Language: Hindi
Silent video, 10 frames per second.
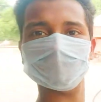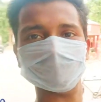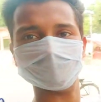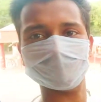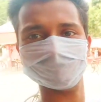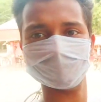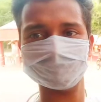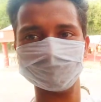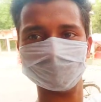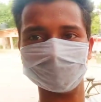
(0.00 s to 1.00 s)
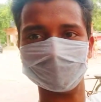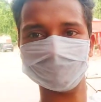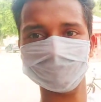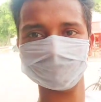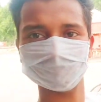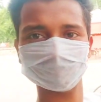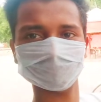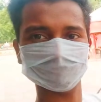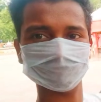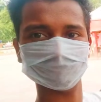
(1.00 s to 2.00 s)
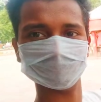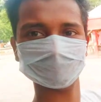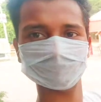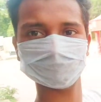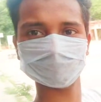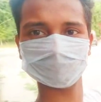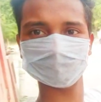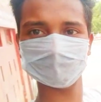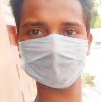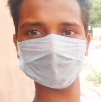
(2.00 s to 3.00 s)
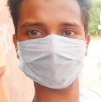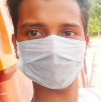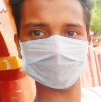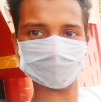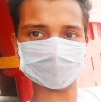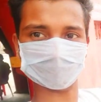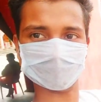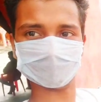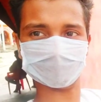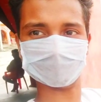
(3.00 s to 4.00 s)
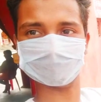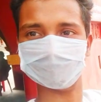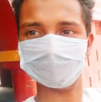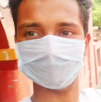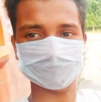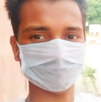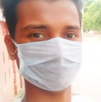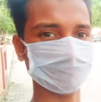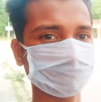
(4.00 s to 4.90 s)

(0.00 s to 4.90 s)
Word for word: बाहर देख लिए दोस्तों जो दुकानें उगाने लगी हैं इस तरह से दिख रही हैं और इस तरह से लगती हैं